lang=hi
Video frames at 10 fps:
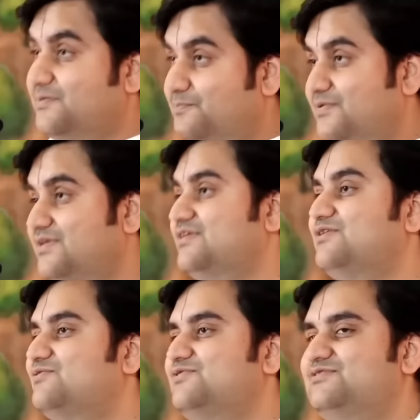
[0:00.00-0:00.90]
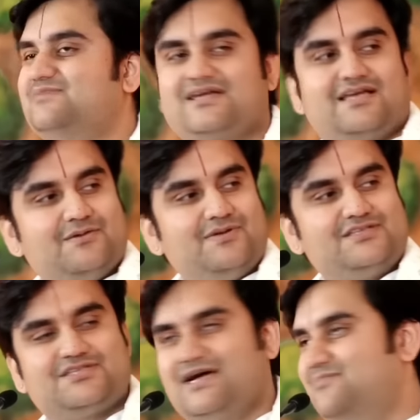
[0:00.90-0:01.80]
निवृत निकुंज में
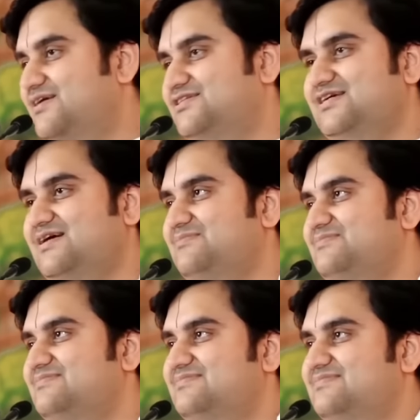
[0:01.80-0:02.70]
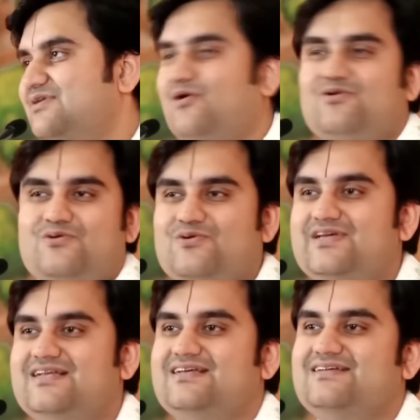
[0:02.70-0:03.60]
केवल श्यामा श्याम और
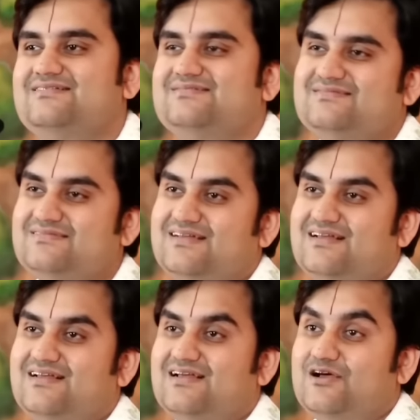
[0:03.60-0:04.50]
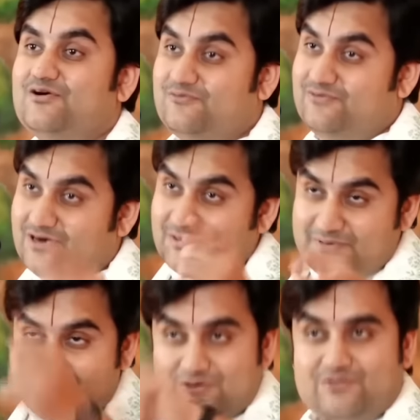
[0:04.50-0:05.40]
कोई नहीं वह
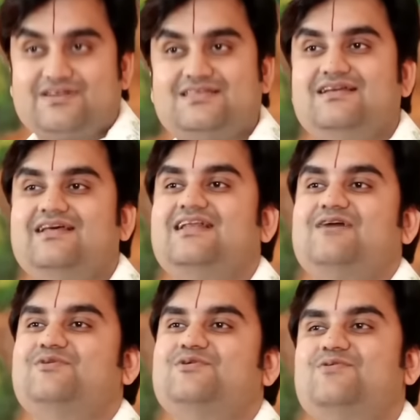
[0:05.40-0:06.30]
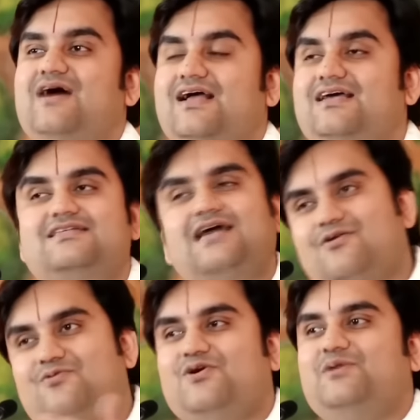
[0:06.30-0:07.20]
भी गोवर्धन लीला में हुआ है कि
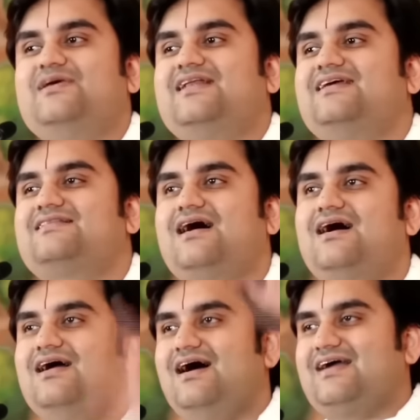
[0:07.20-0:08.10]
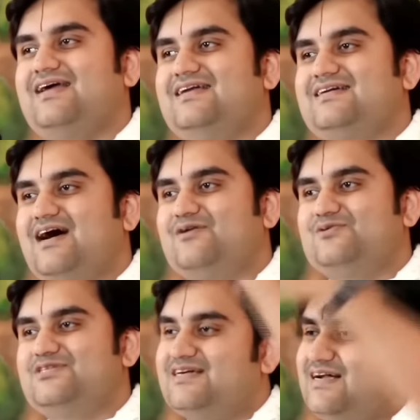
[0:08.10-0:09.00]
जहां कोई भी नहीं था अकेले
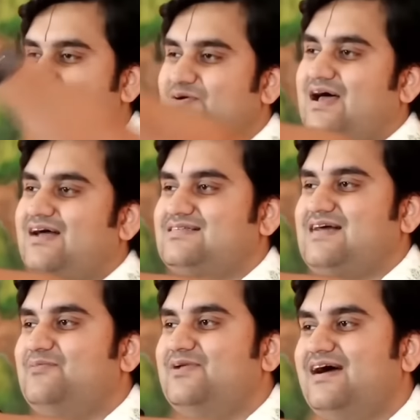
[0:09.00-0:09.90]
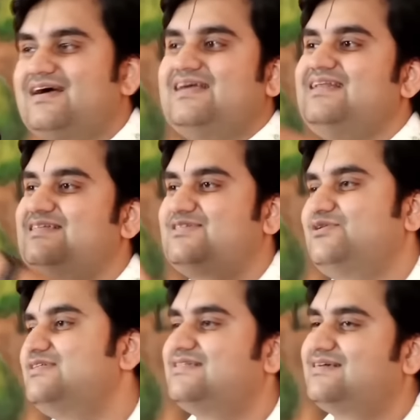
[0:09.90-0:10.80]
ठाकुर जी खड़े और सामने अकेली
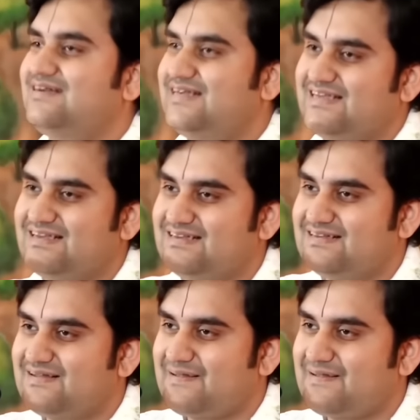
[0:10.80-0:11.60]
श्री जी खड़ी है